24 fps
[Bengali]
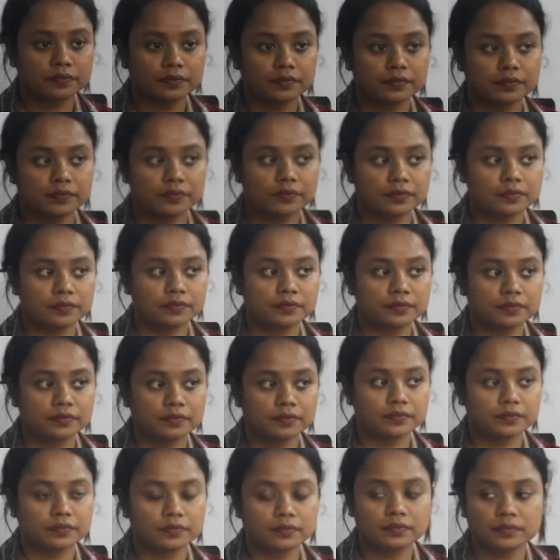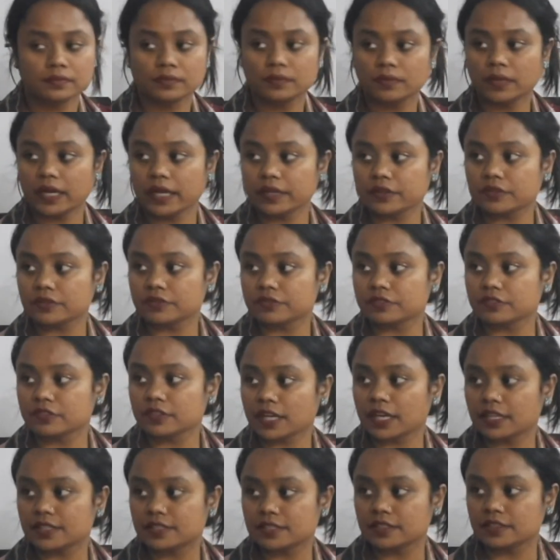প্রতিযোগিতার প্রথম দিনে প্রধান
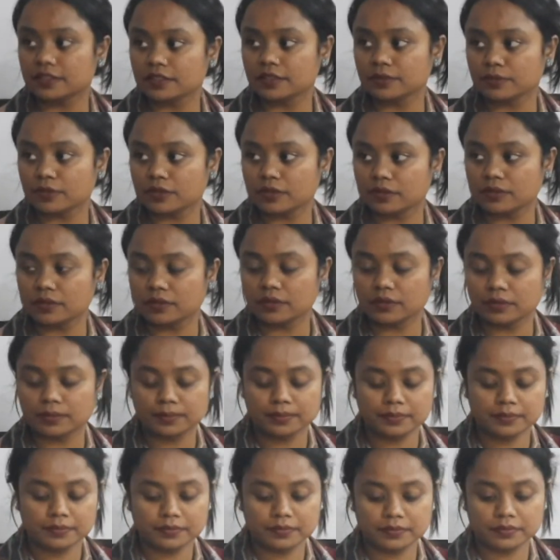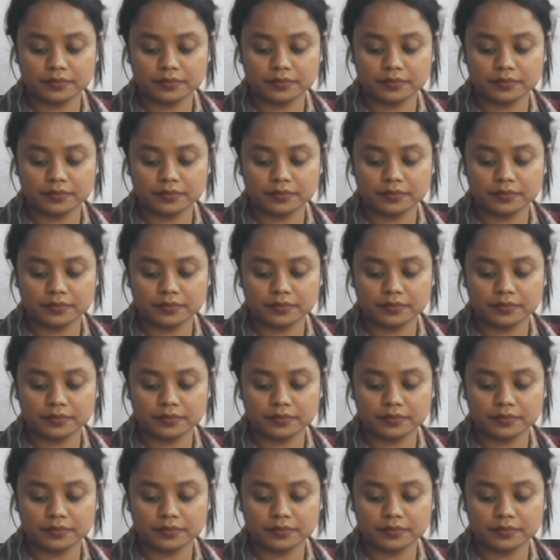অতিথি হিসেবে উপস্থিত ছিলেন